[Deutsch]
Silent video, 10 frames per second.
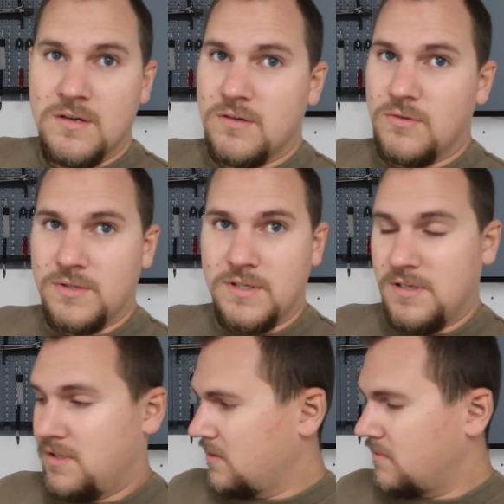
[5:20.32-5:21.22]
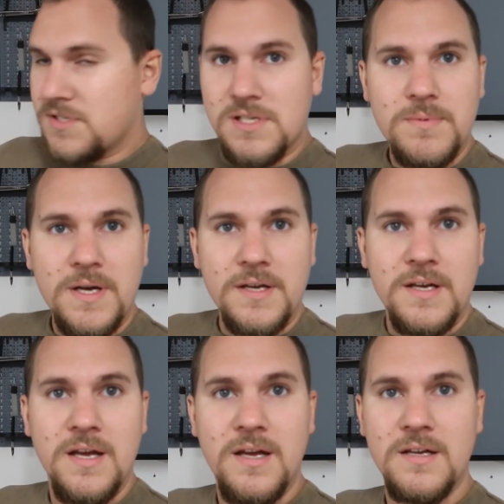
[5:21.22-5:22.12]
Ohne irgendwas
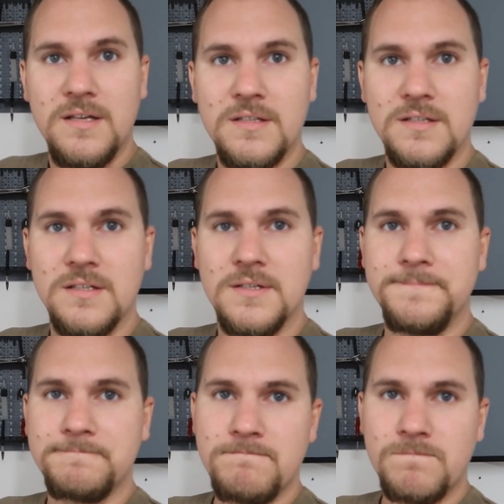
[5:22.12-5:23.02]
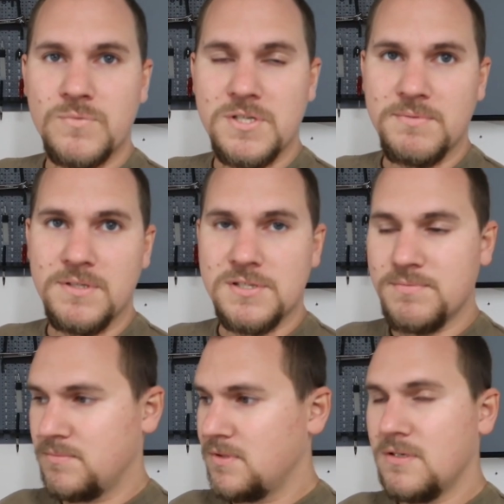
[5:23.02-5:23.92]
dabei. Ähm, deswegen hat es
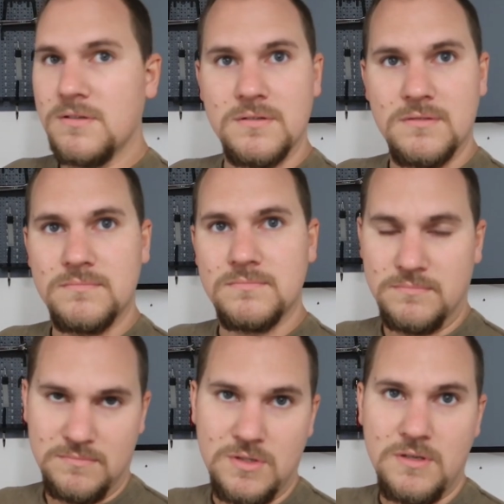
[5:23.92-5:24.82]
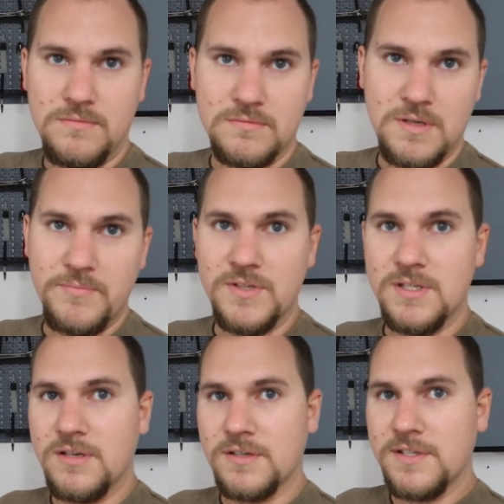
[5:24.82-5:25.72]
bei mir auch ja, knapp vier
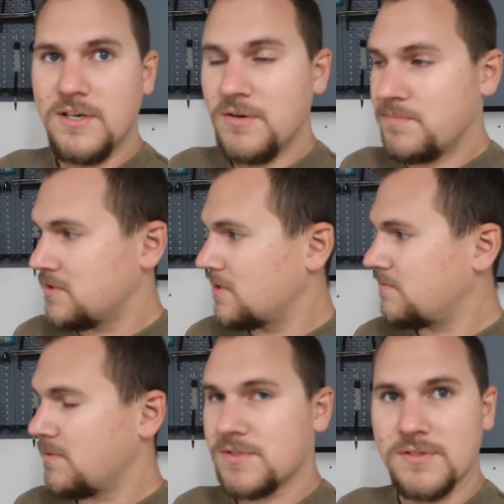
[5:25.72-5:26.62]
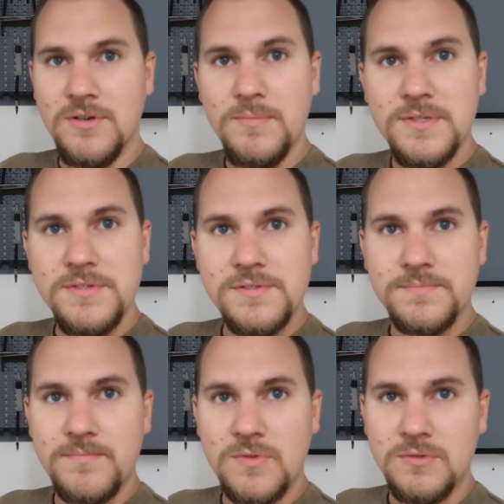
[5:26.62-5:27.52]
Jahre gedauert, bis jetzt mal was gekommen
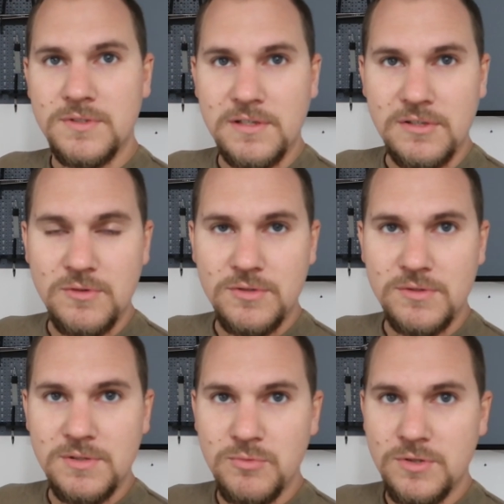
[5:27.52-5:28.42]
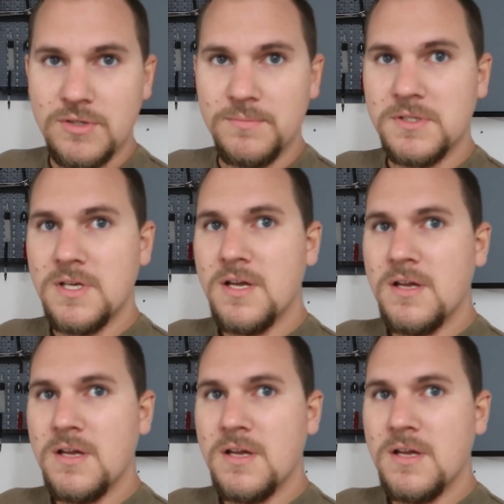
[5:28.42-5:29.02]
ist und endlich Ordnung in die Bude kommt.